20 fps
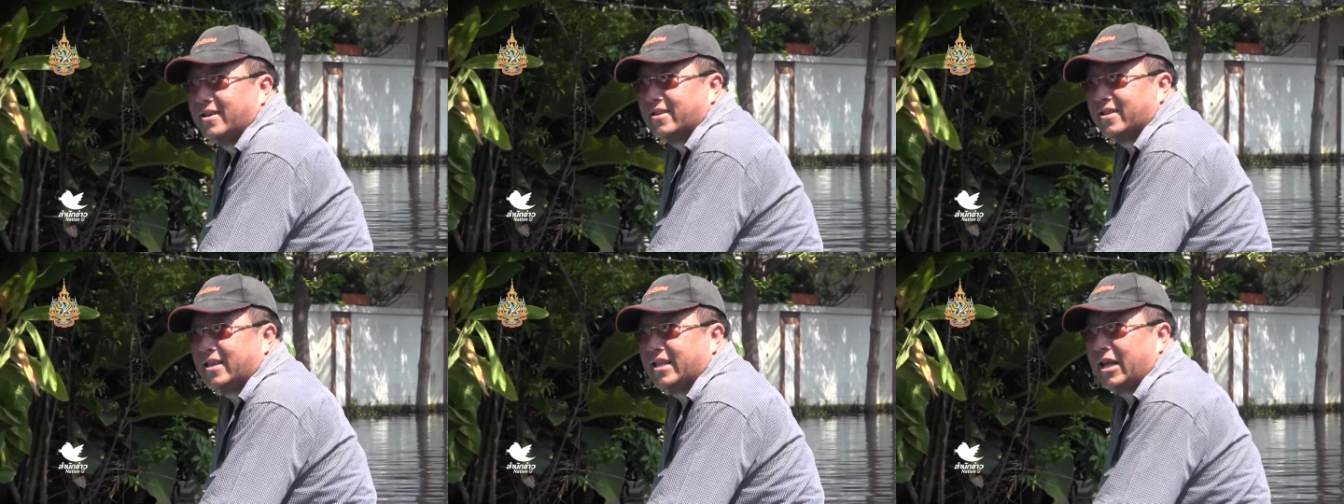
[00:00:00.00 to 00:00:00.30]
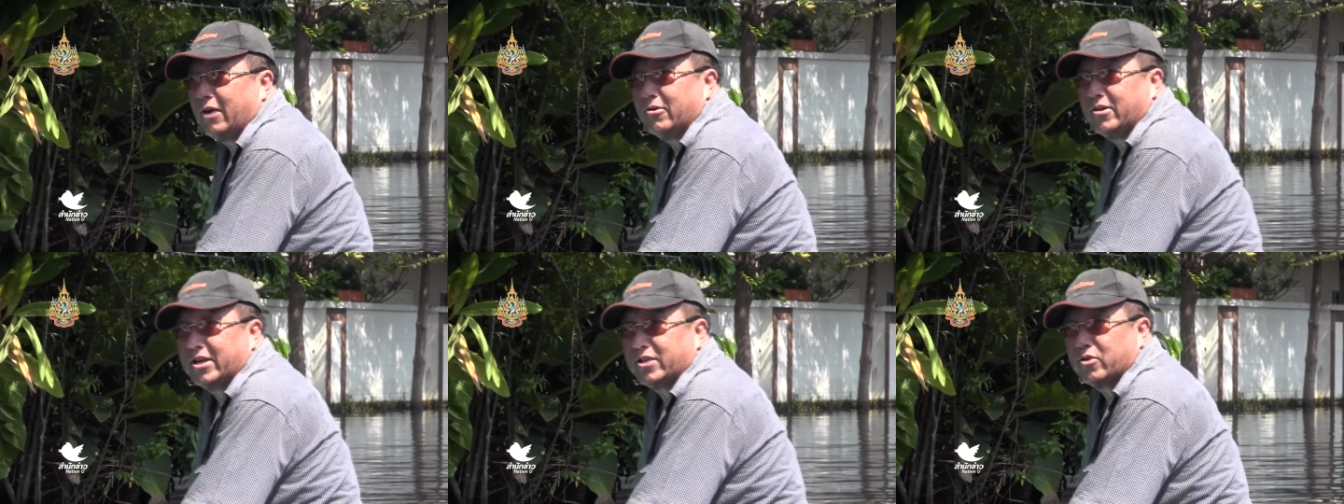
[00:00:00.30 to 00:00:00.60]
นี่
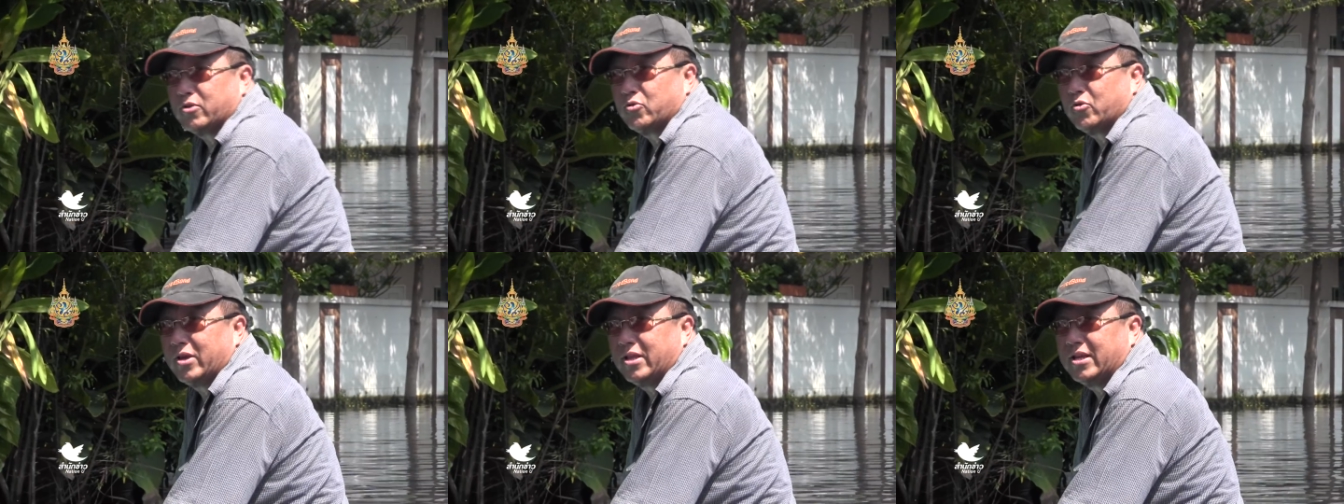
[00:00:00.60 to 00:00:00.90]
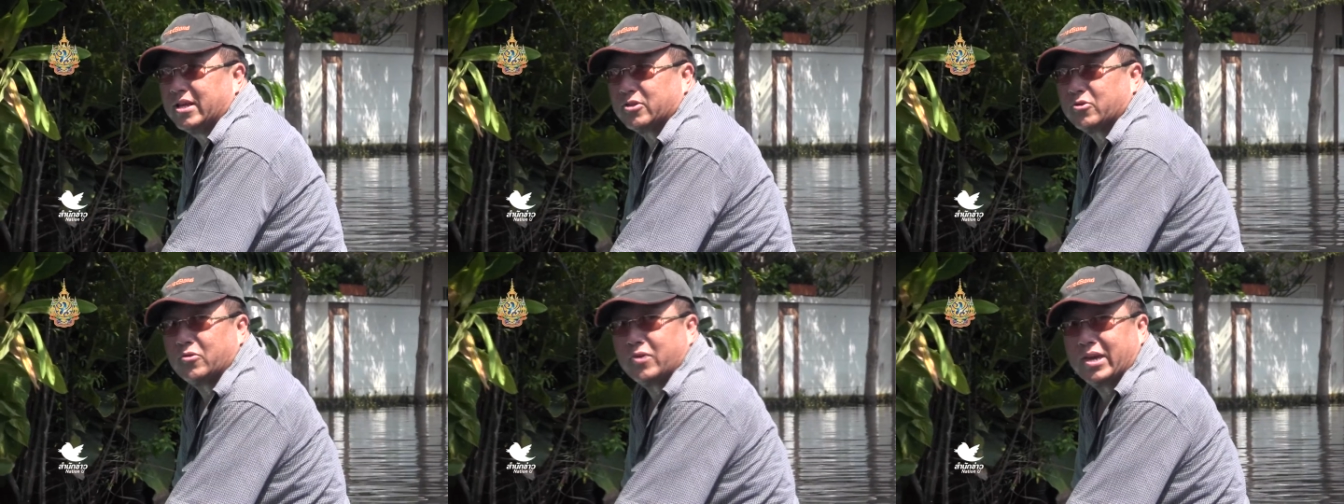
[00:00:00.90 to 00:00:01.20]
เราเลยต้องช่วยเหลื
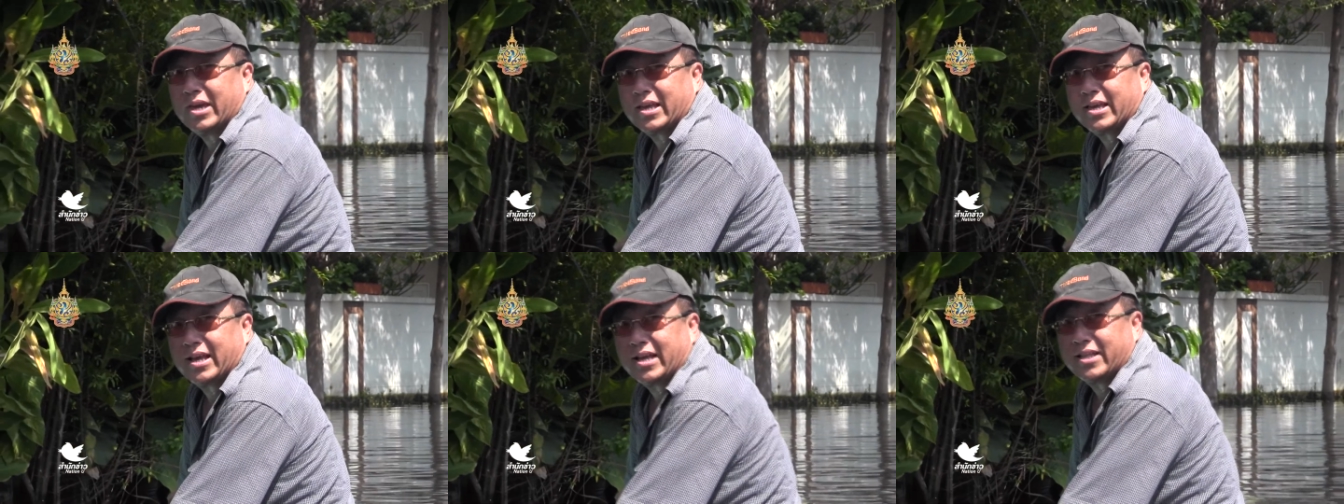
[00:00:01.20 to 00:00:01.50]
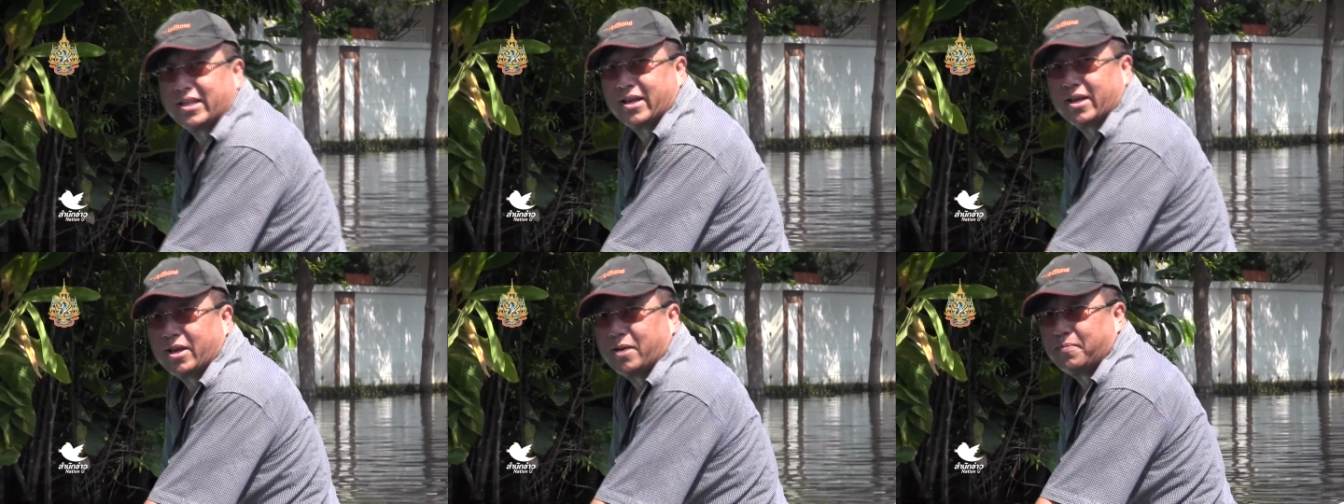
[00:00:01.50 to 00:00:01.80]
อตัวเองกัน
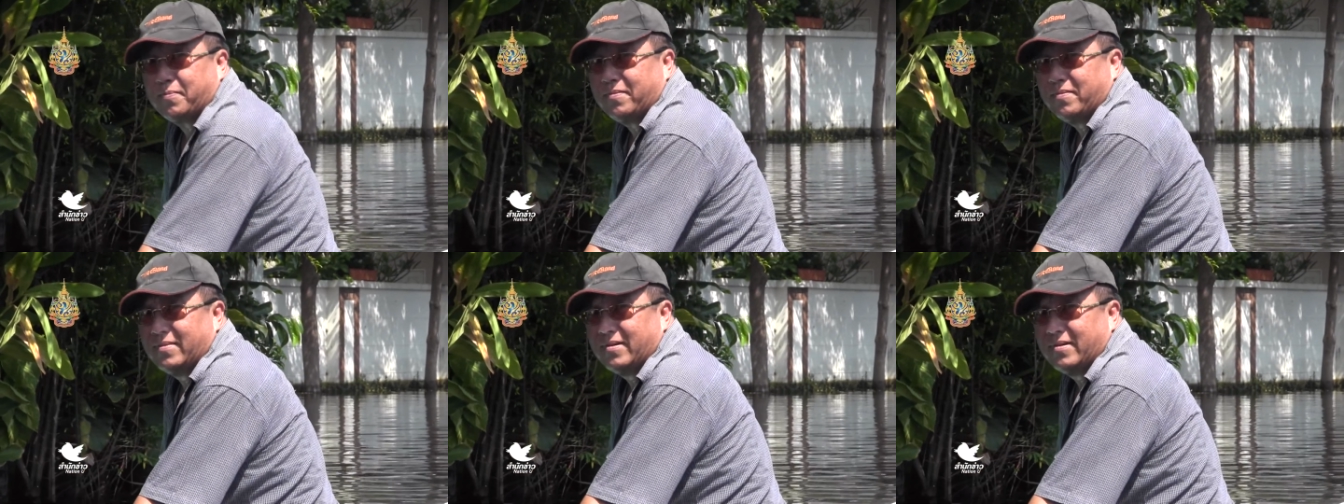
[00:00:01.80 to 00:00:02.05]
นะครับ